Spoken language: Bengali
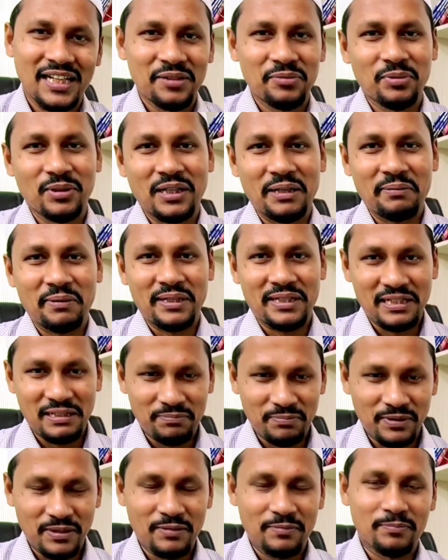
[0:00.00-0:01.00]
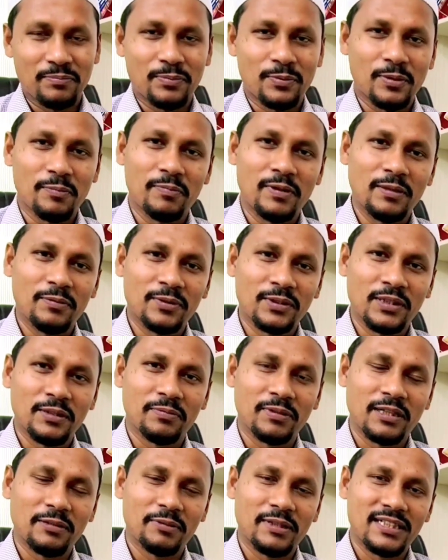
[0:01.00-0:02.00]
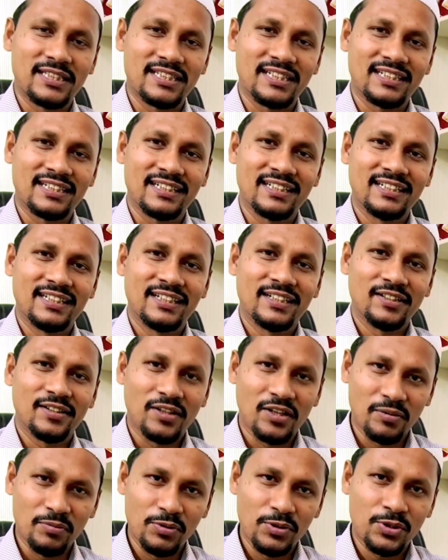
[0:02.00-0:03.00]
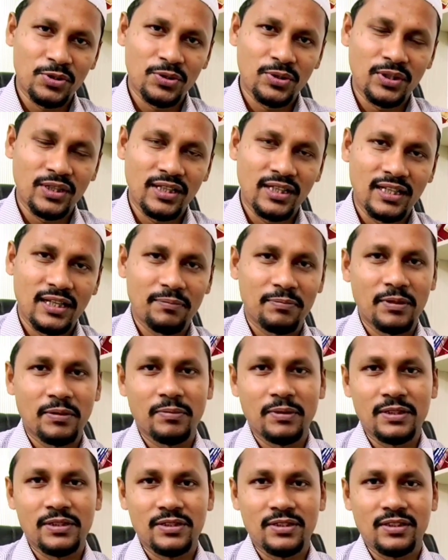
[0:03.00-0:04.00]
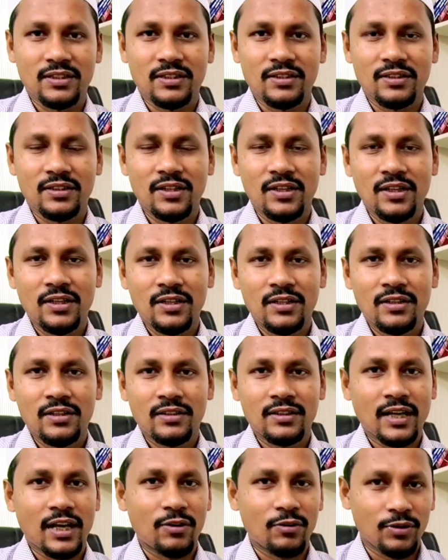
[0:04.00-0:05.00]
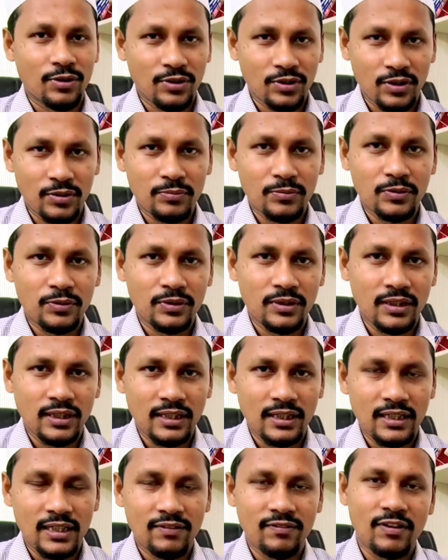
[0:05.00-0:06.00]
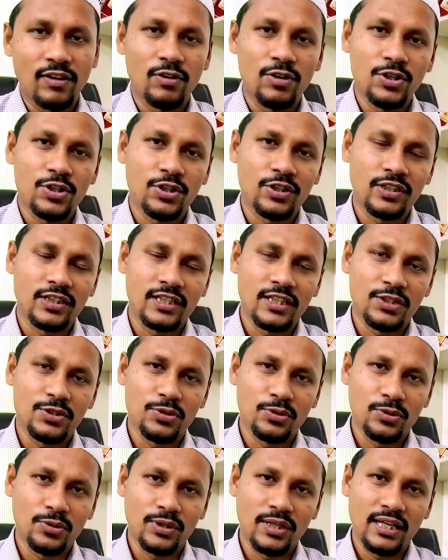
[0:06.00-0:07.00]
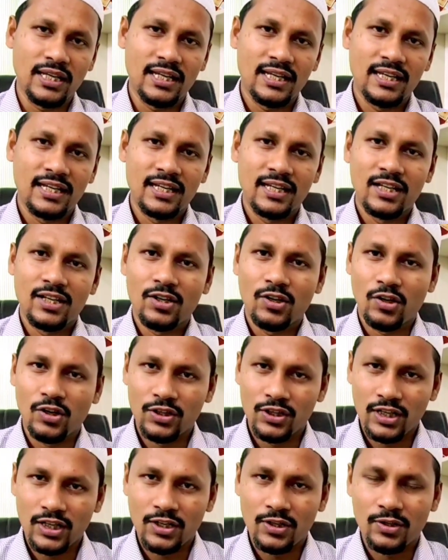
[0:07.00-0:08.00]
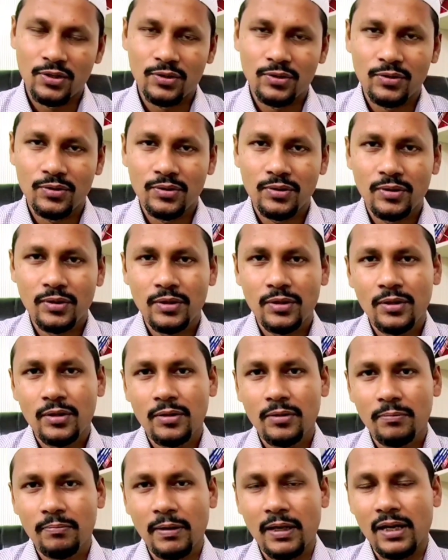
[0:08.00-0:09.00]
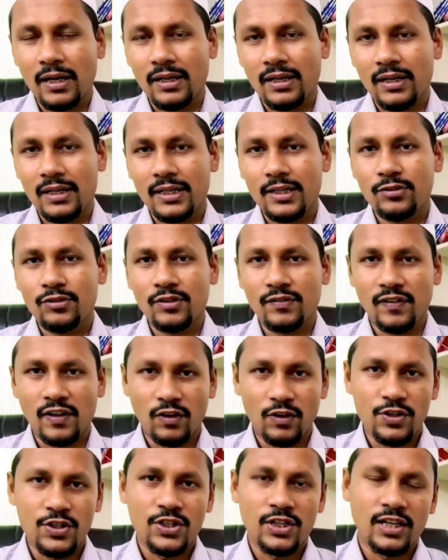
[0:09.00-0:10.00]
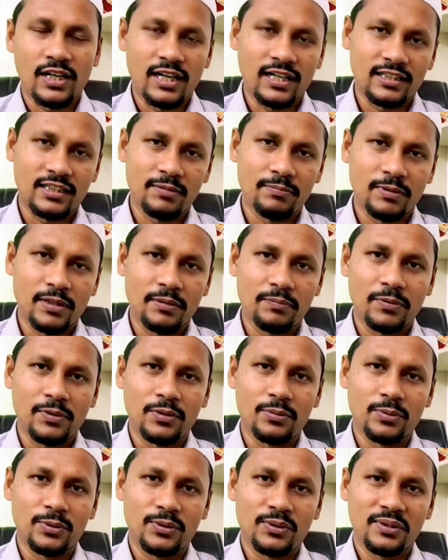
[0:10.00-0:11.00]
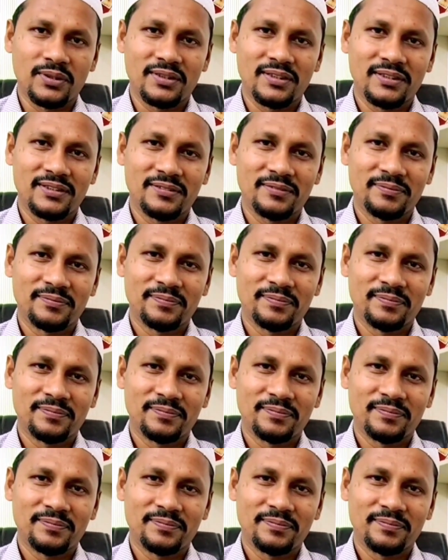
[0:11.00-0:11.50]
আমি বললাম এটা আপনার প্রবলেম হতে পারে বাচ্চার অবশ্যই আপনার বাচ্চার থাইরয়েড হরমোন ইভ্যালুয়েশনটা জরুরি অন্যান্য প্যারালাল কিছু ইভ্যালুয়েশন লাগতে পারে পরবর্তীতে